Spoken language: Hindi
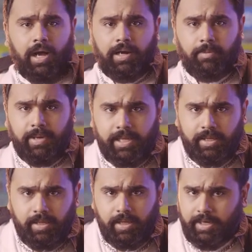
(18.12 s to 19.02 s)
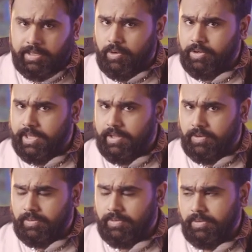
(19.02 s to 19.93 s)
आलम भाई एक डाउट है
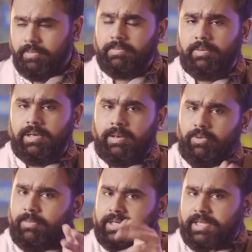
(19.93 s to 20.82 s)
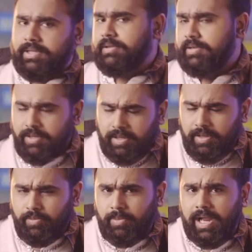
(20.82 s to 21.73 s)
देखो मैं बोला बोल बटे
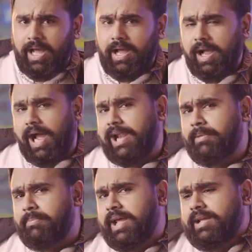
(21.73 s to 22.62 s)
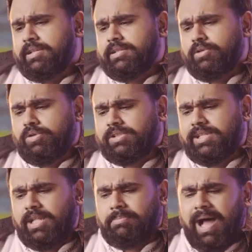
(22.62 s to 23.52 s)
वो बोला आलम भाई किसी दोस्त के
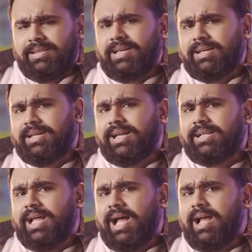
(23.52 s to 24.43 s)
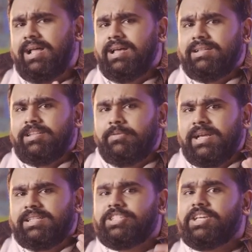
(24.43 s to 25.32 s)
साथ बात कर रहा था तभी
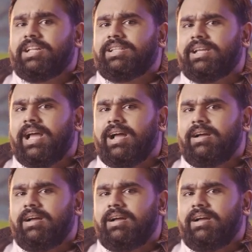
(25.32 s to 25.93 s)
ऐसा शर्त लग गया